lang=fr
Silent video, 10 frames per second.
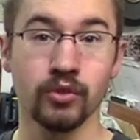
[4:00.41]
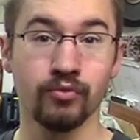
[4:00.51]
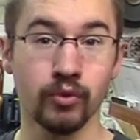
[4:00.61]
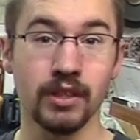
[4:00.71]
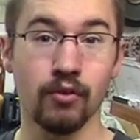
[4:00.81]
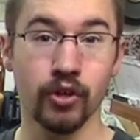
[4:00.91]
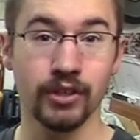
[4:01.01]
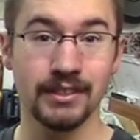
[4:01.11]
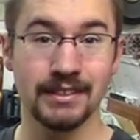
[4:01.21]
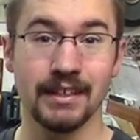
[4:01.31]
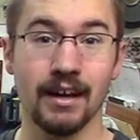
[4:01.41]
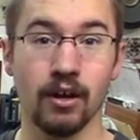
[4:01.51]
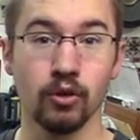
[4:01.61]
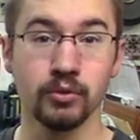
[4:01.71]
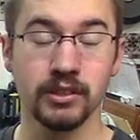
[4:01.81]
il faut savoir que ces
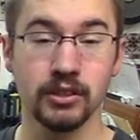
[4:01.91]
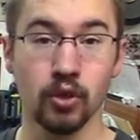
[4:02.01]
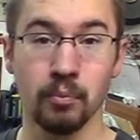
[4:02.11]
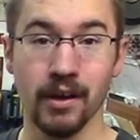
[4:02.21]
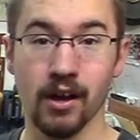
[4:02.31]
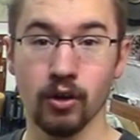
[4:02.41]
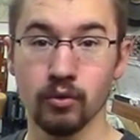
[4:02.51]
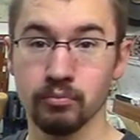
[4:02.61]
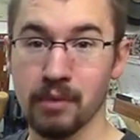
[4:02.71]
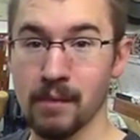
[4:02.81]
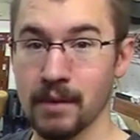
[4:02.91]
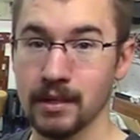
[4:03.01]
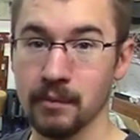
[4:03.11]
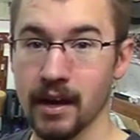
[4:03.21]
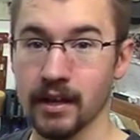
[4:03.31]
écrans-là aussi sont pris en compte par ma
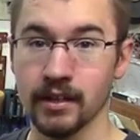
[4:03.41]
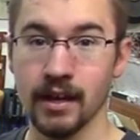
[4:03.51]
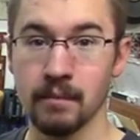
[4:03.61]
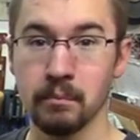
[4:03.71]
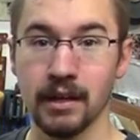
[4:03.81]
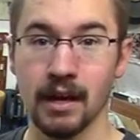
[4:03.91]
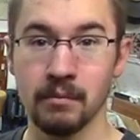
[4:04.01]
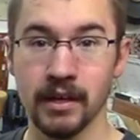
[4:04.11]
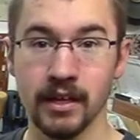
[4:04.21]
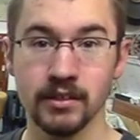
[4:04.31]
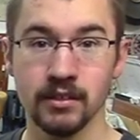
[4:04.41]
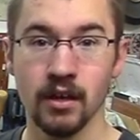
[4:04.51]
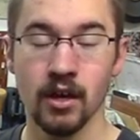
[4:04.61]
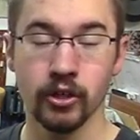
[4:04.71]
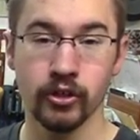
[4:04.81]
librairie MPLabX,
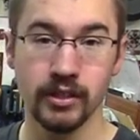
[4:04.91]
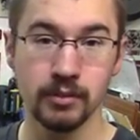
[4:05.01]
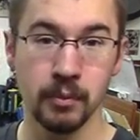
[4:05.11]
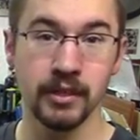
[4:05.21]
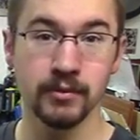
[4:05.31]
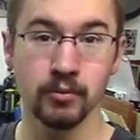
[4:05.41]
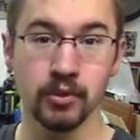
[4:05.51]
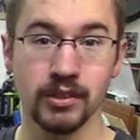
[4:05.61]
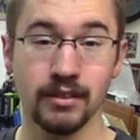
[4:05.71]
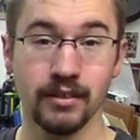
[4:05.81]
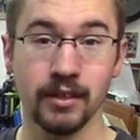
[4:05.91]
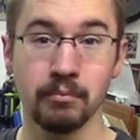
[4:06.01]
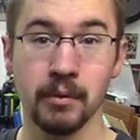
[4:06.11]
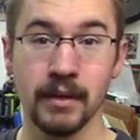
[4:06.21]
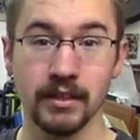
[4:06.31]
qui est disponible sur mon site internet
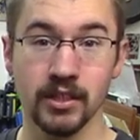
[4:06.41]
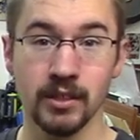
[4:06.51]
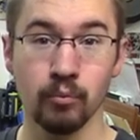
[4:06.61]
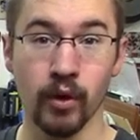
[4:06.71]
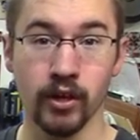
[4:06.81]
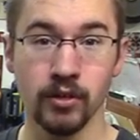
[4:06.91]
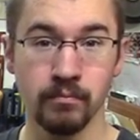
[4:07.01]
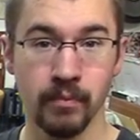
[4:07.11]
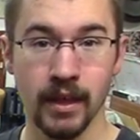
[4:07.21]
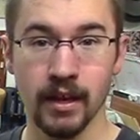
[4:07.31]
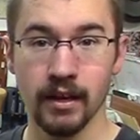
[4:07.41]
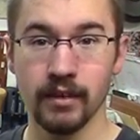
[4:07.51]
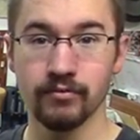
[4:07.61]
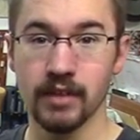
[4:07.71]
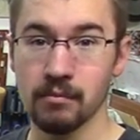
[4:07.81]
pbelectronique.com.
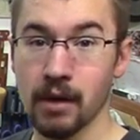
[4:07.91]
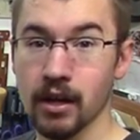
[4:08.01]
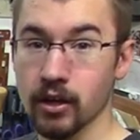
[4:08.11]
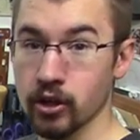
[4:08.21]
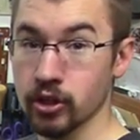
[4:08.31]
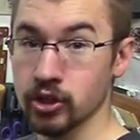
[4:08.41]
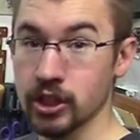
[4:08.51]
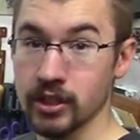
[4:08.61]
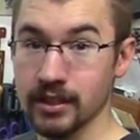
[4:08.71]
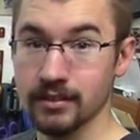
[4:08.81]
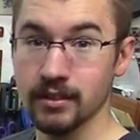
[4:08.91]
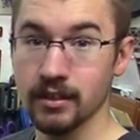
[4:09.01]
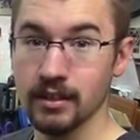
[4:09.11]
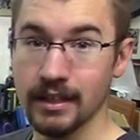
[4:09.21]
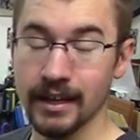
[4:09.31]
Et finalement, euh, j'ai
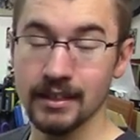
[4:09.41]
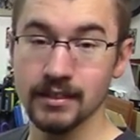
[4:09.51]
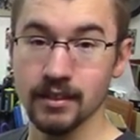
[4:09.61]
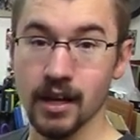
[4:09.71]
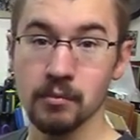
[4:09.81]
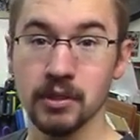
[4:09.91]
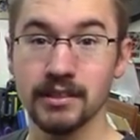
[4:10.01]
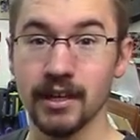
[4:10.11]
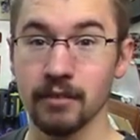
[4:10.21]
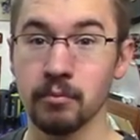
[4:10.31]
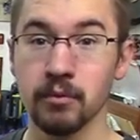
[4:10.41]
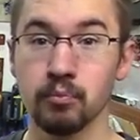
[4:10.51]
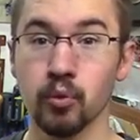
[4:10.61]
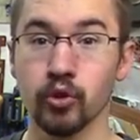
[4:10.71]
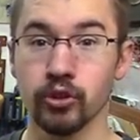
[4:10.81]
connecté l'écran LCD en mode 4 bits
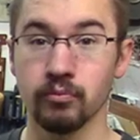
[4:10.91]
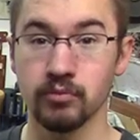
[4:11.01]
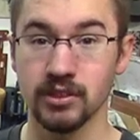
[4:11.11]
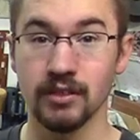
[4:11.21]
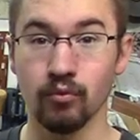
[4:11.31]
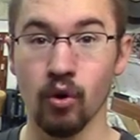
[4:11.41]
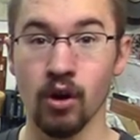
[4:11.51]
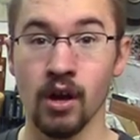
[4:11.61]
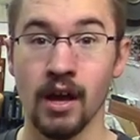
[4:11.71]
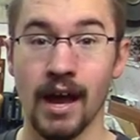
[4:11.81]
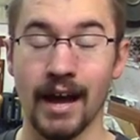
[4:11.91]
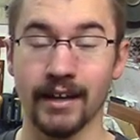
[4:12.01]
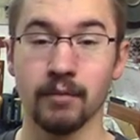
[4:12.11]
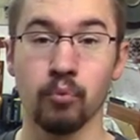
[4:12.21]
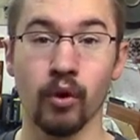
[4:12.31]
pour que vous puissiez voir à
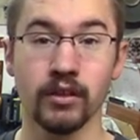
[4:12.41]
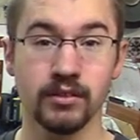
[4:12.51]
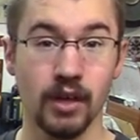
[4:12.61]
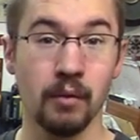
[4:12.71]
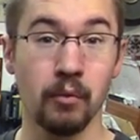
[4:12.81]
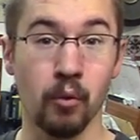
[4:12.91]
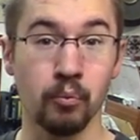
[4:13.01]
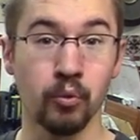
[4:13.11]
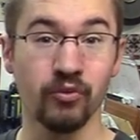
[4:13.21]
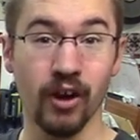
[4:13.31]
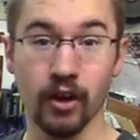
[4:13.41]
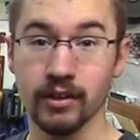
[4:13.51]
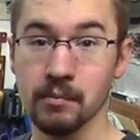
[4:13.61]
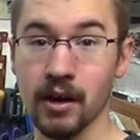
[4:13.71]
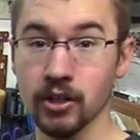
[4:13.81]
quel point on peut faire
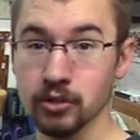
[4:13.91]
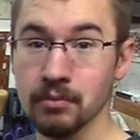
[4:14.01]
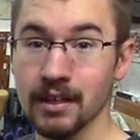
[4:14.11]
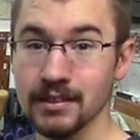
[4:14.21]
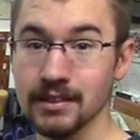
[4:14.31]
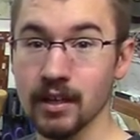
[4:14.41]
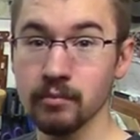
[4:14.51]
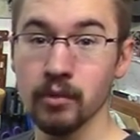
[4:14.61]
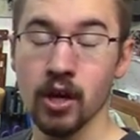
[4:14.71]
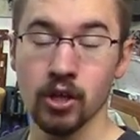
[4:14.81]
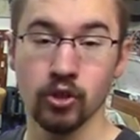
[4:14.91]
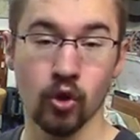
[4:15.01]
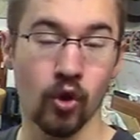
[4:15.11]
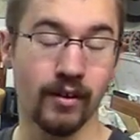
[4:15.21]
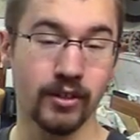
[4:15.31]
des branchements simples.
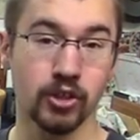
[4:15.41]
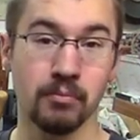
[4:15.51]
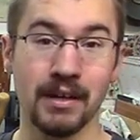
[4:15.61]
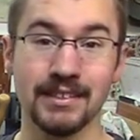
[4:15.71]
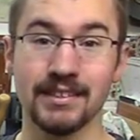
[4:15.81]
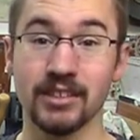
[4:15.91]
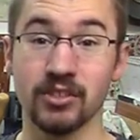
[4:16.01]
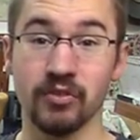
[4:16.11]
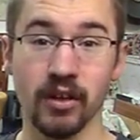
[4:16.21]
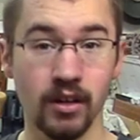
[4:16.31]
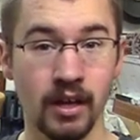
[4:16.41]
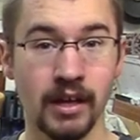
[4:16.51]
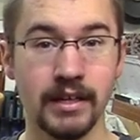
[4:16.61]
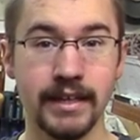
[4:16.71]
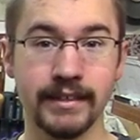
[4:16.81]
Donc, on a seulement 6 fils,
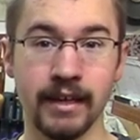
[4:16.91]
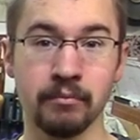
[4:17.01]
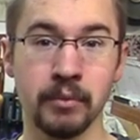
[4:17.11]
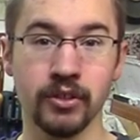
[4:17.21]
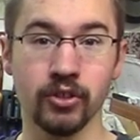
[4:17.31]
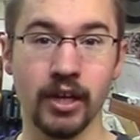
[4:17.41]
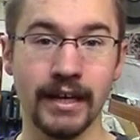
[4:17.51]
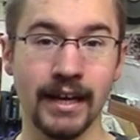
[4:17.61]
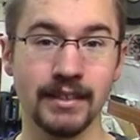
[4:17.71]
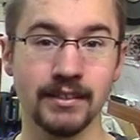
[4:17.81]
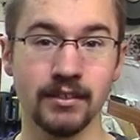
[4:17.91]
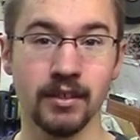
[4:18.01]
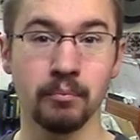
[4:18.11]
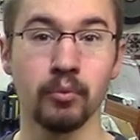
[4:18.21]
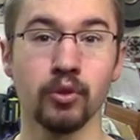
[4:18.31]
les 4 bits de l'écran
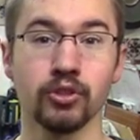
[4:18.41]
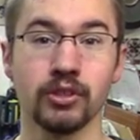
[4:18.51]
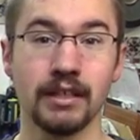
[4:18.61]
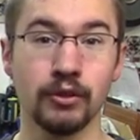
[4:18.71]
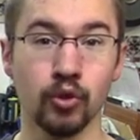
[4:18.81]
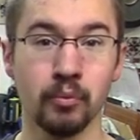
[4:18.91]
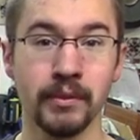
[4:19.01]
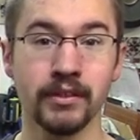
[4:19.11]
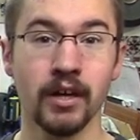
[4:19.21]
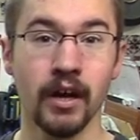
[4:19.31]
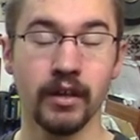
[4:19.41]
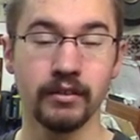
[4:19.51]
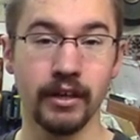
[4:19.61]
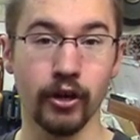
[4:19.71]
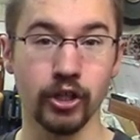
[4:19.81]
LCD plus les 2 bits
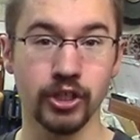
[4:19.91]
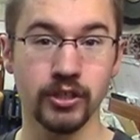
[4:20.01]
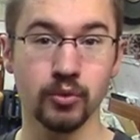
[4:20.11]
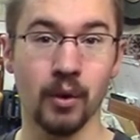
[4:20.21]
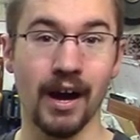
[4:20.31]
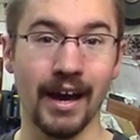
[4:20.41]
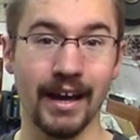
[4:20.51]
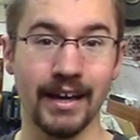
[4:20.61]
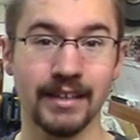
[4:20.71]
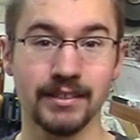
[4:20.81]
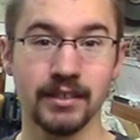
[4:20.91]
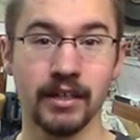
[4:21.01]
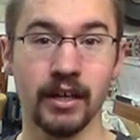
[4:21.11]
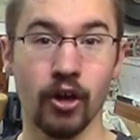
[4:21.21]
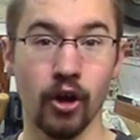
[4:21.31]
des registres, soit RS
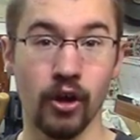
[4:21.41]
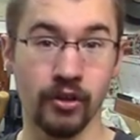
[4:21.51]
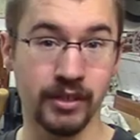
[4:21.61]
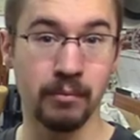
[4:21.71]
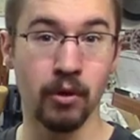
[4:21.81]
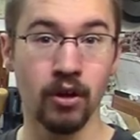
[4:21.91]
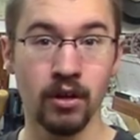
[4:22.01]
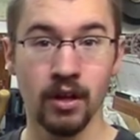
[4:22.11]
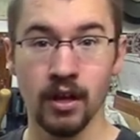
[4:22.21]
et Enable.